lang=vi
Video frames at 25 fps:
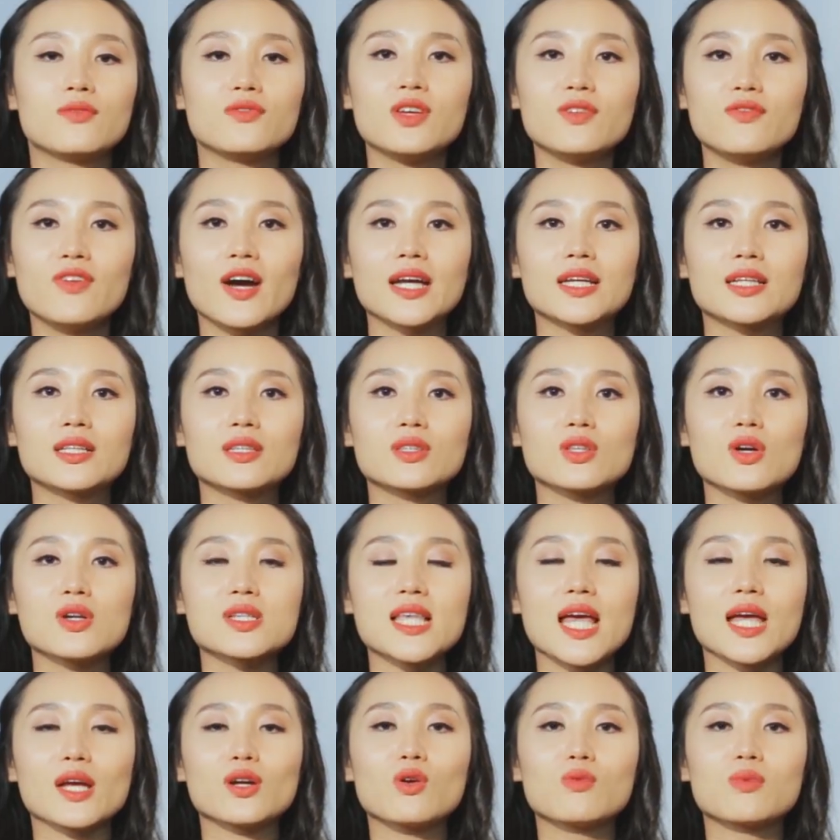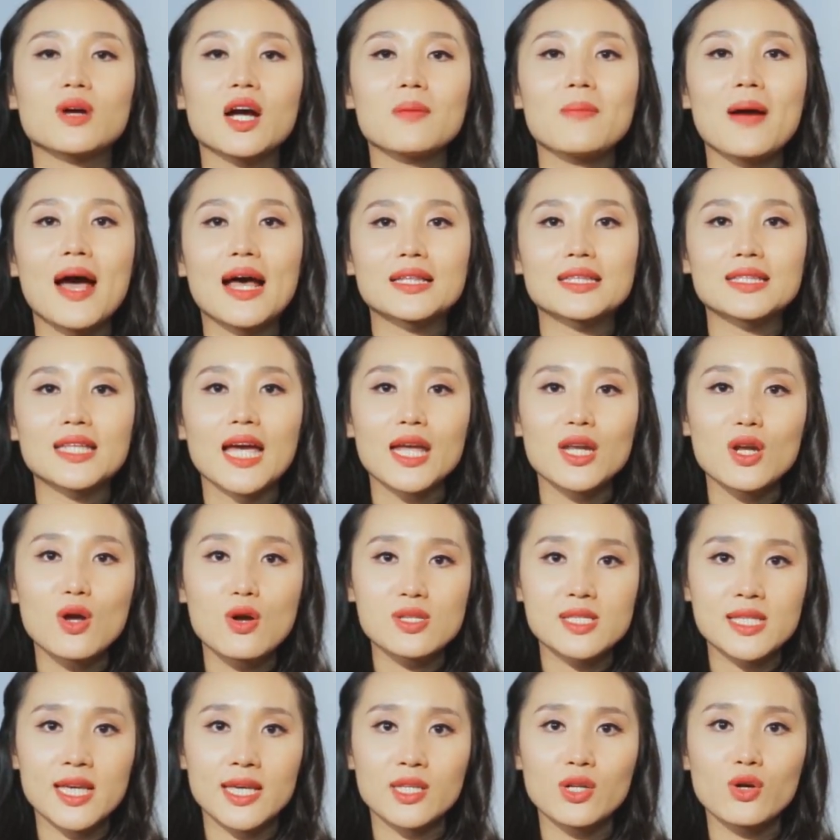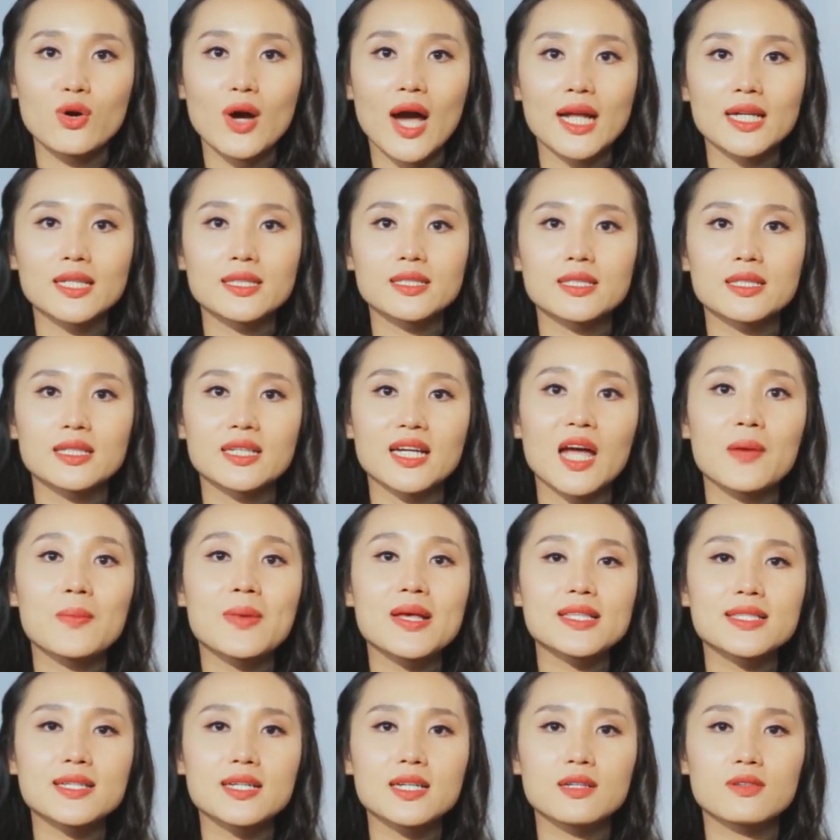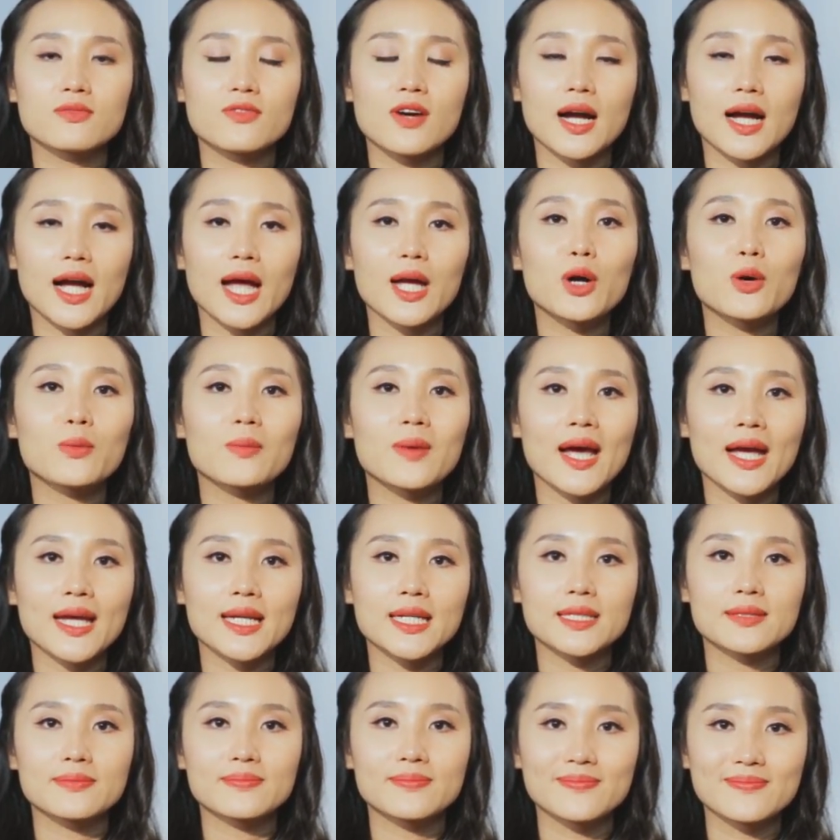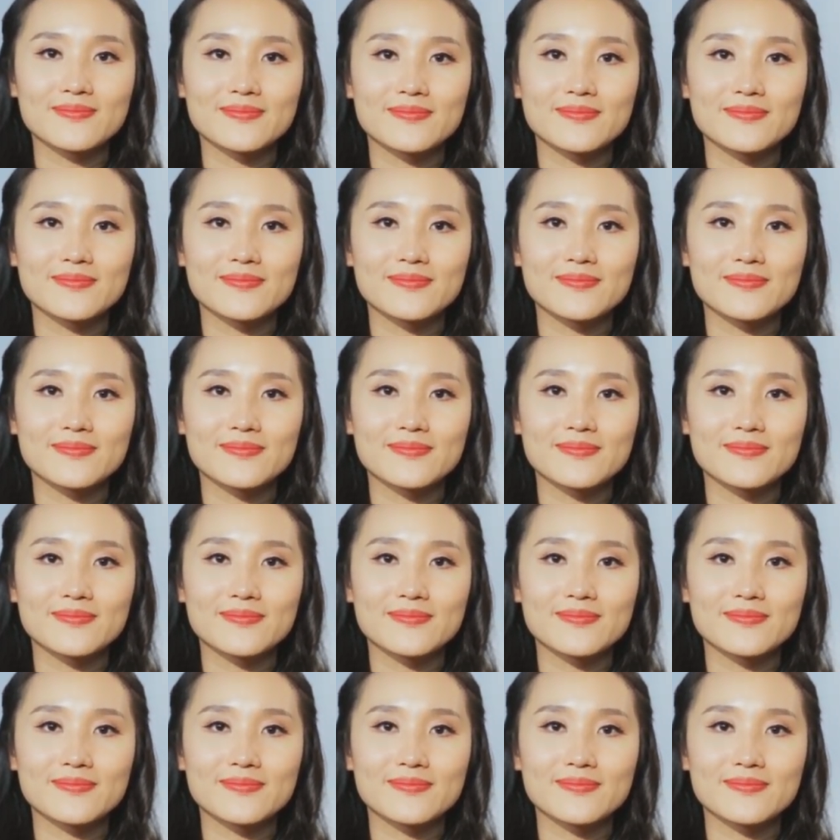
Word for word: Vì vậy, tôi sẽ cùng các bạn thay đổi chế độ ăn ngay bây giờ và ngay hôm nay.